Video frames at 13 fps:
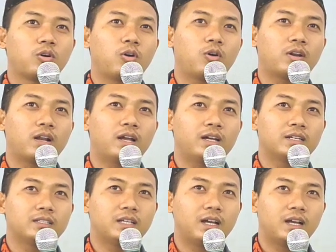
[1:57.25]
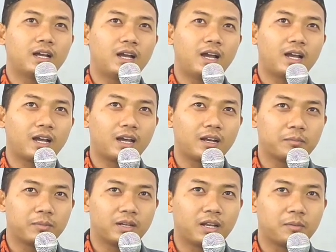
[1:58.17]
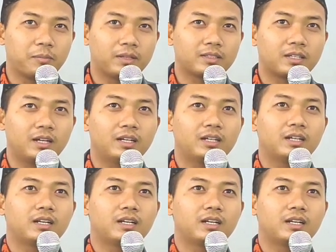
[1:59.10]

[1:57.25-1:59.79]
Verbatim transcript: orang yang akan mendapatkan